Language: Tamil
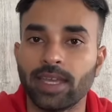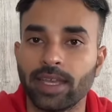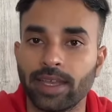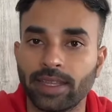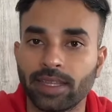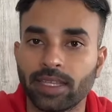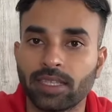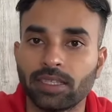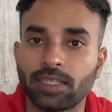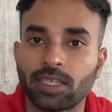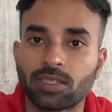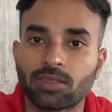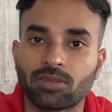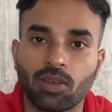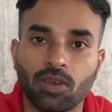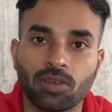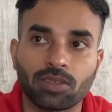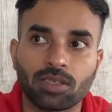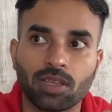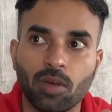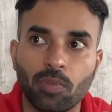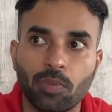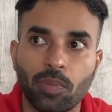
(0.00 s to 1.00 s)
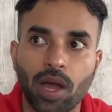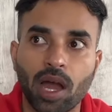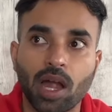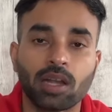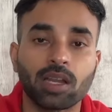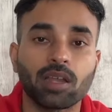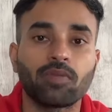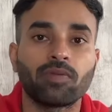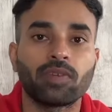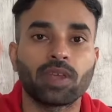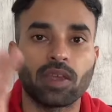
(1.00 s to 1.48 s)
எந்தெந்த ஸ்டாக்ஸ்லாம்
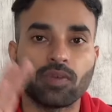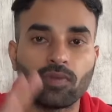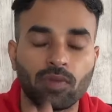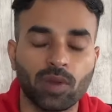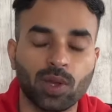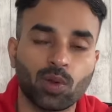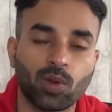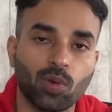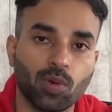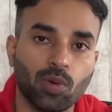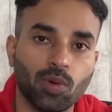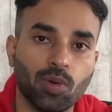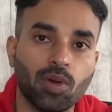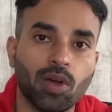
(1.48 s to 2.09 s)
பார்ட் ஆஃப் எஃப்என்ஓ